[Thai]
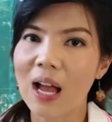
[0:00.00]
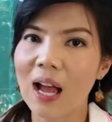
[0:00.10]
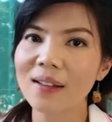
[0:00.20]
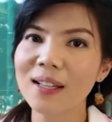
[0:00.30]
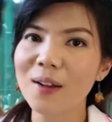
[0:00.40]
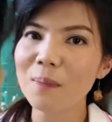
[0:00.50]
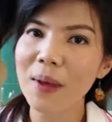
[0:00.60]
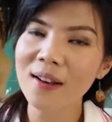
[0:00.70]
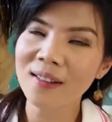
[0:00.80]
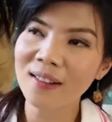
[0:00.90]
อันนี้ก็
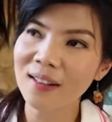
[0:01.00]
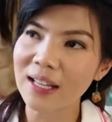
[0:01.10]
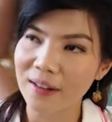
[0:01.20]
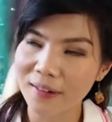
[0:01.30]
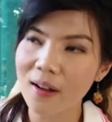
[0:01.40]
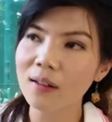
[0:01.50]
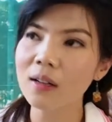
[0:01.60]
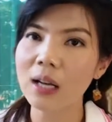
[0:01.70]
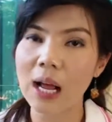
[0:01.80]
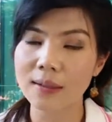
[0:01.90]
เป็นอีกเรื่อง
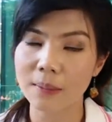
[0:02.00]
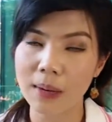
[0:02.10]
หนึ่งค่ะ